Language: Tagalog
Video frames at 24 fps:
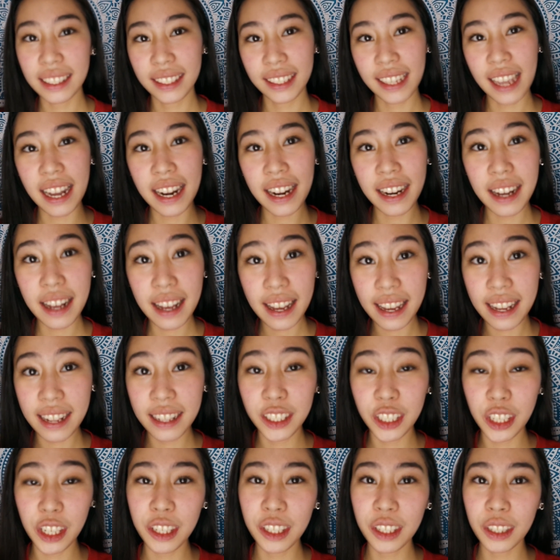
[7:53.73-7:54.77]
sana
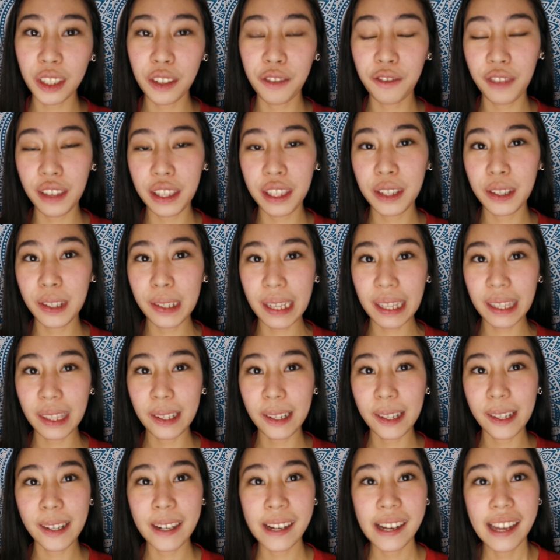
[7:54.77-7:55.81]
na-enjoy nyo tong video na
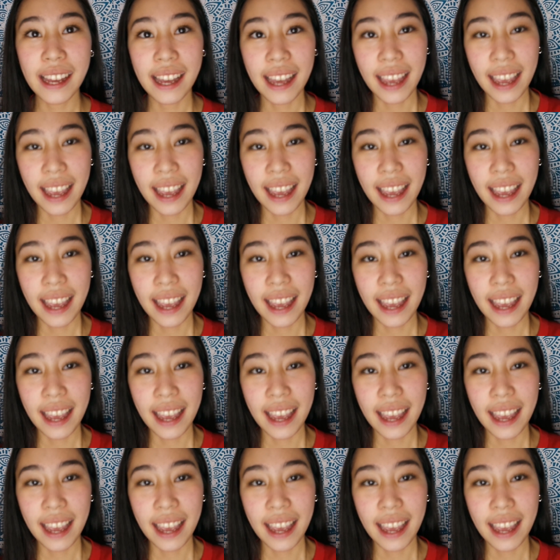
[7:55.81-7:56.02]
to.